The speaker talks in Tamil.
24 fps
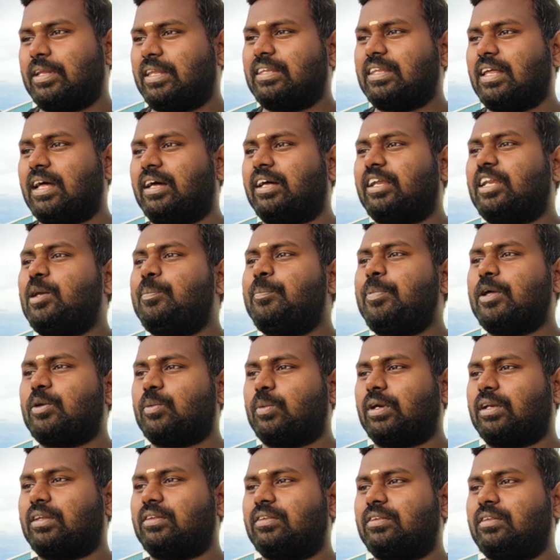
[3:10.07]
அதே தான் ரிப்பேர்
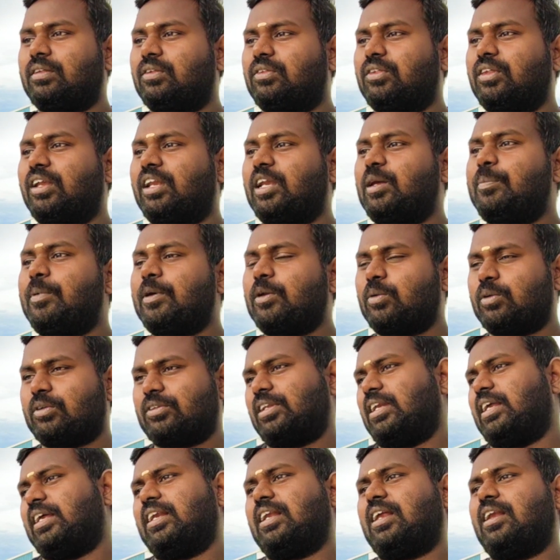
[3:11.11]
ஒர்க்ஸ் இந்த ரிப்பேர்
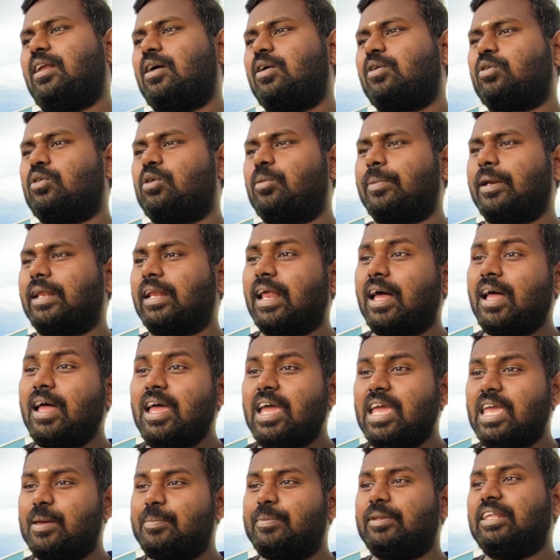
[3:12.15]
ஒர்க்ஸில் என்னெல்லாம் இருக்கும் அப்படின்னா
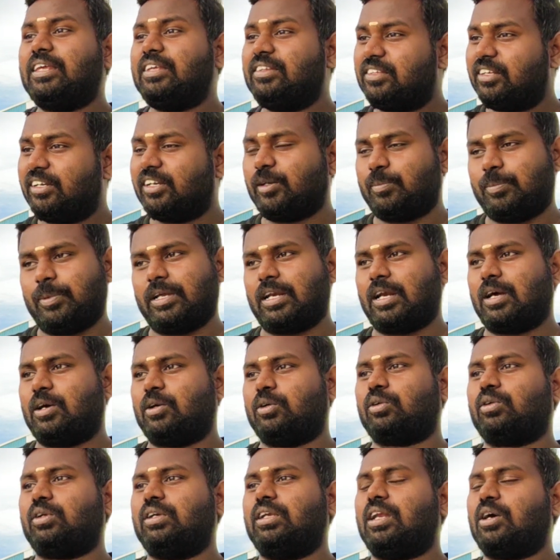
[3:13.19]
இப்போ இந்த இன்ஜின் ரிப்பேர்
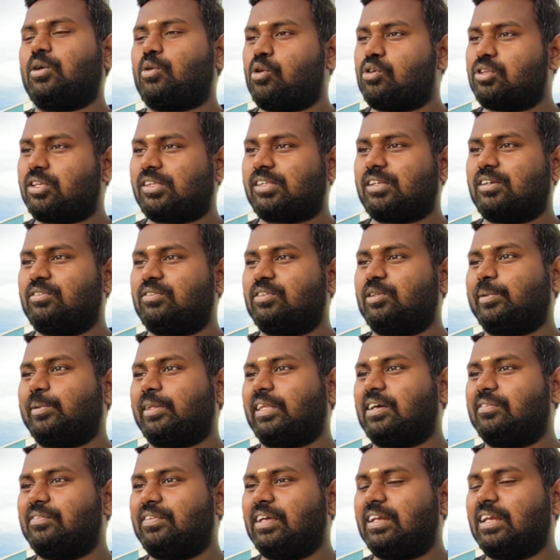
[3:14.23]
ஆகட்டும் இல்லை கோச்சஸில் வந்து
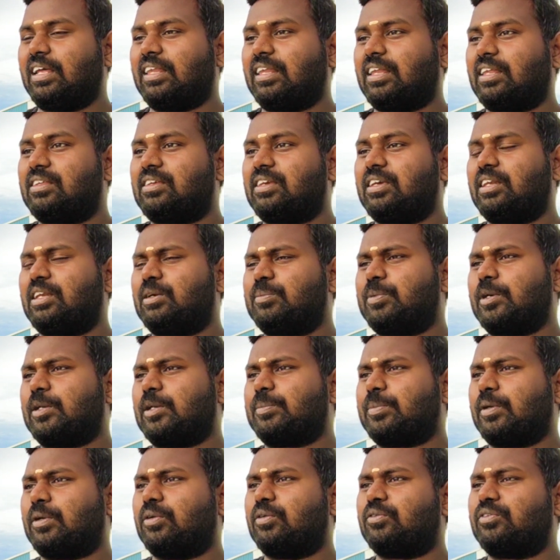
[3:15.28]
பார்த்திங்கன்னா வீல் ஏதாச்சும்
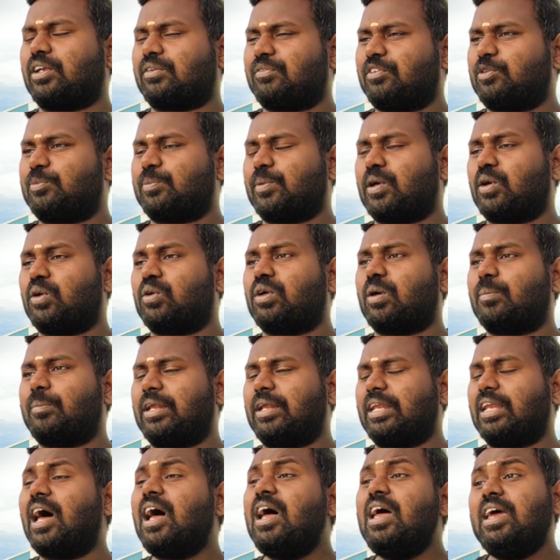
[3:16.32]
ரிப்பேர் பண்ணணும் சர்வீஸ் பண்ணணும்
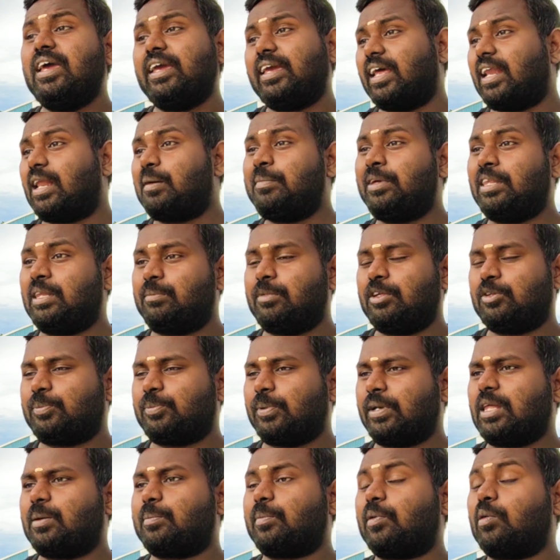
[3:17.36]
அப்படின்னா எல்லாமே இதை பேஸ்
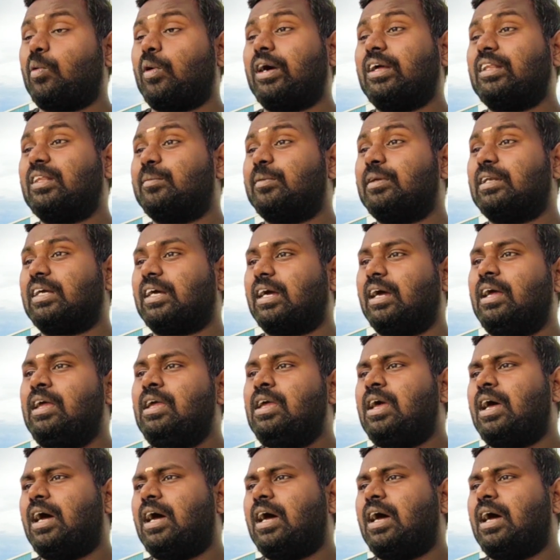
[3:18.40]
பண்ணி தான் பண்ணுவாங்க அந்த மாதிரி